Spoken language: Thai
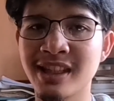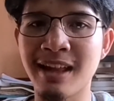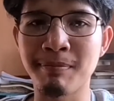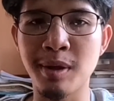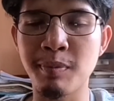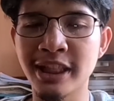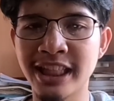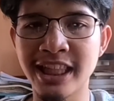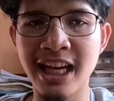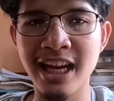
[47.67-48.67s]
ตัดเป็นเปอร์
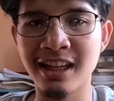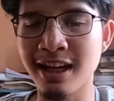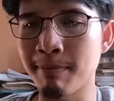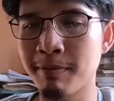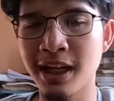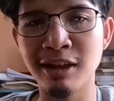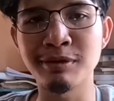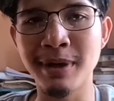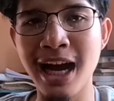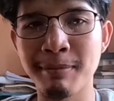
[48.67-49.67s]
เซ็นต์ได้เกือบ
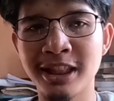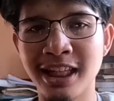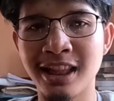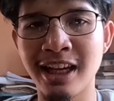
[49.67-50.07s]
95%